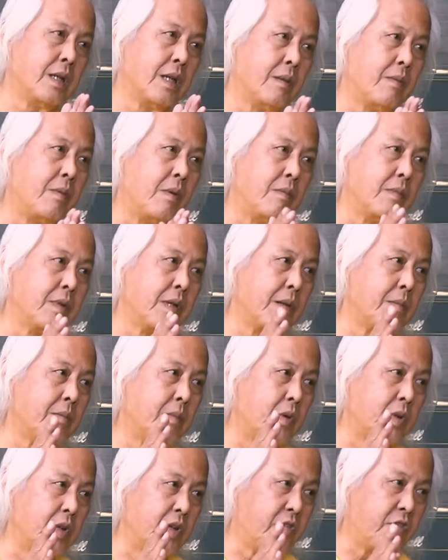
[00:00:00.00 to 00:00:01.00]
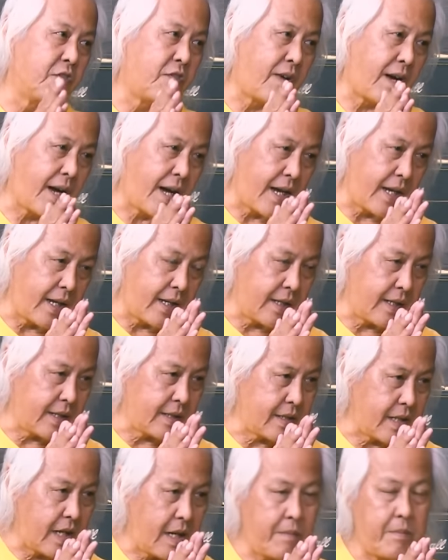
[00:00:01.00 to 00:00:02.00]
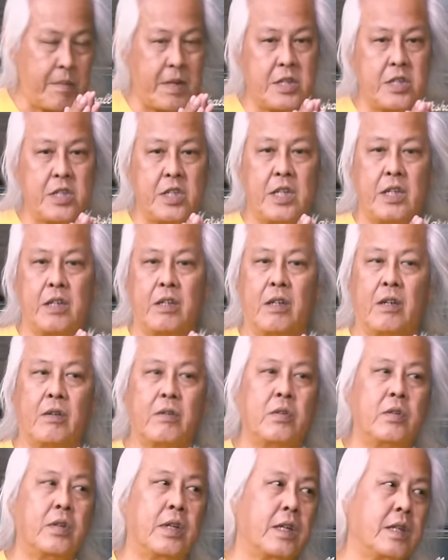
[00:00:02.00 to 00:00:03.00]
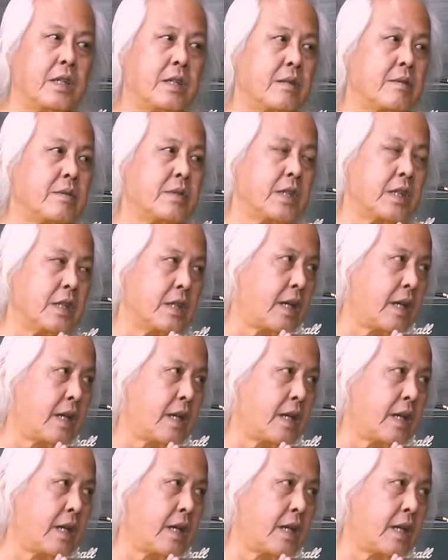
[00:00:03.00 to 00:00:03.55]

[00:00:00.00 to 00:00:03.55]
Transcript: แล้วผมยัง modify ไอ้ tape machine เขาด้วยในยี่สิบสี่